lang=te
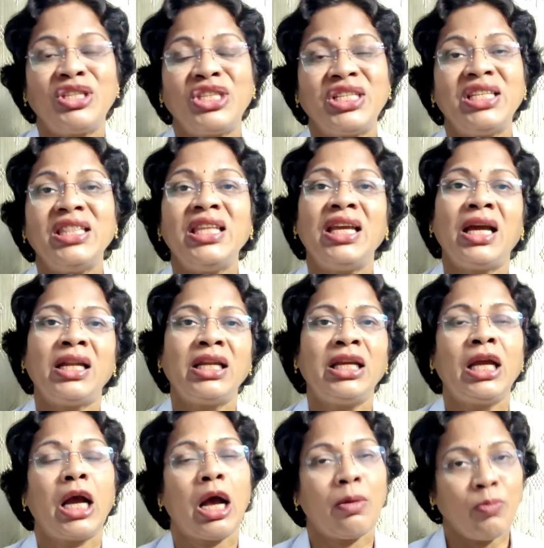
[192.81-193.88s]
వచ్చింది
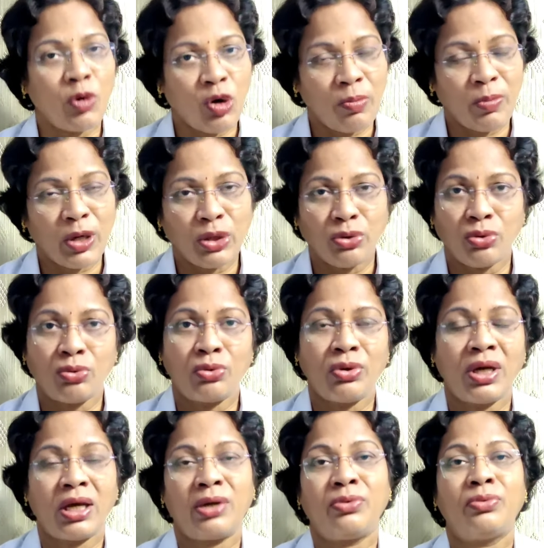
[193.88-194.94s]
అని అపోహపడుతూ
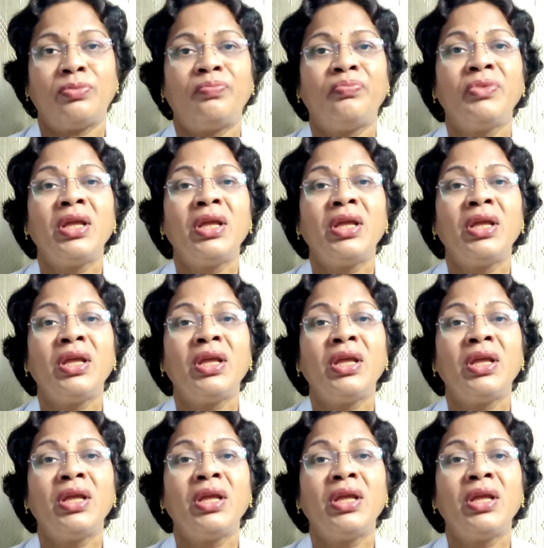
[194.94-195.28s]
ఉంటారు